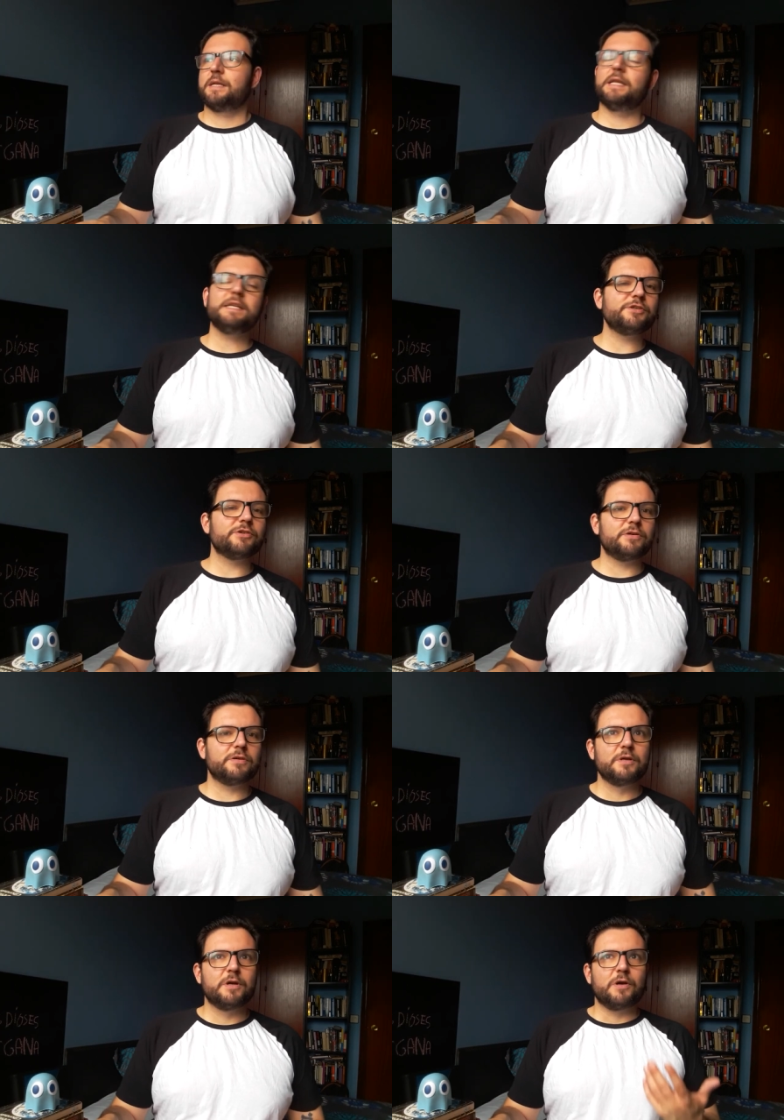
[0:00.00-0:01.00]
De hecho,
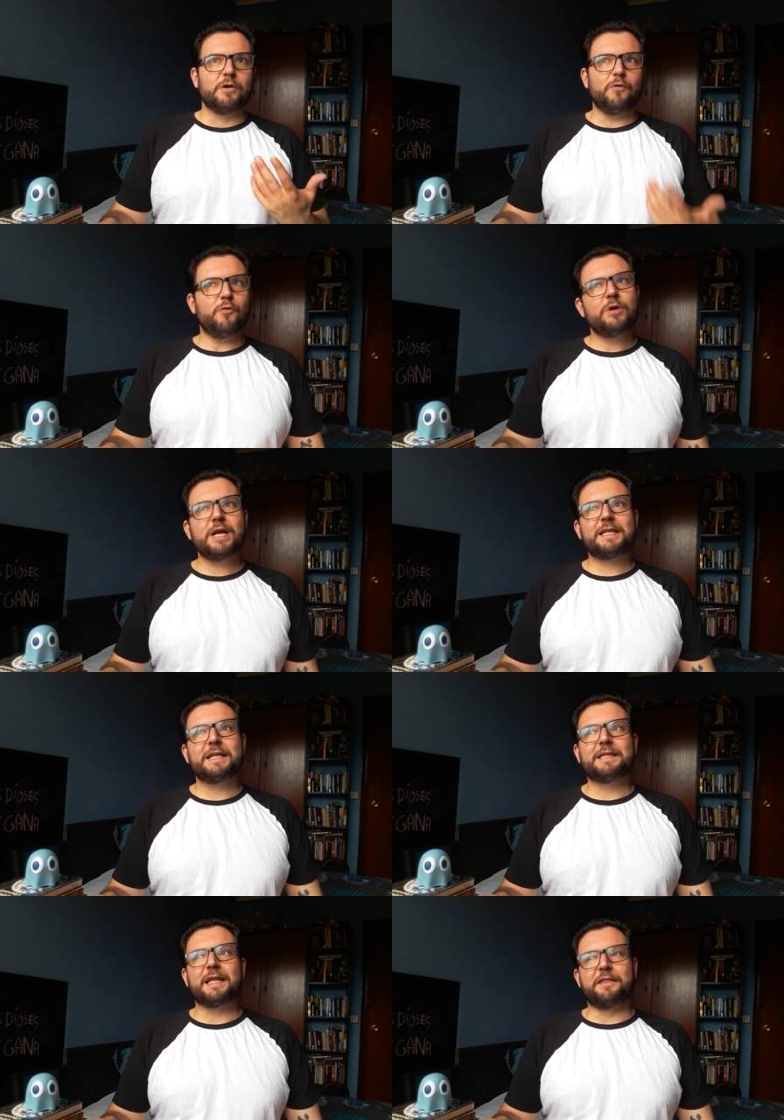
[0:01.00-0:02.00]
una
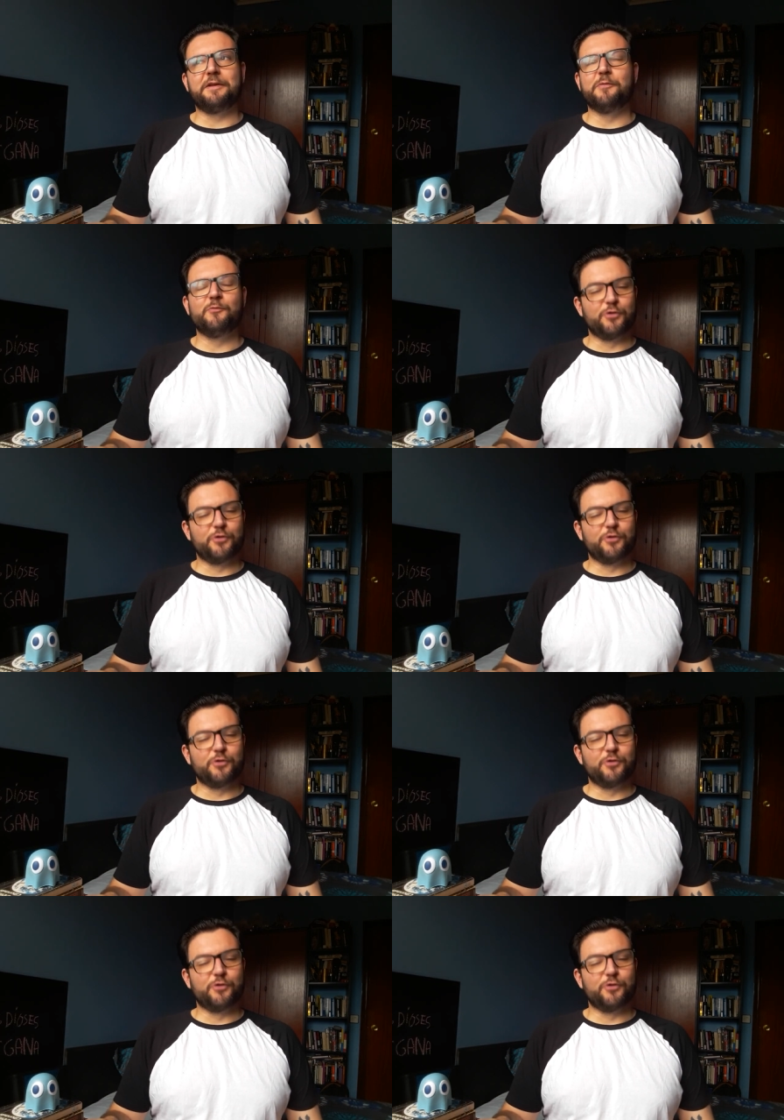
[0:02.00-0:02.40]
tentación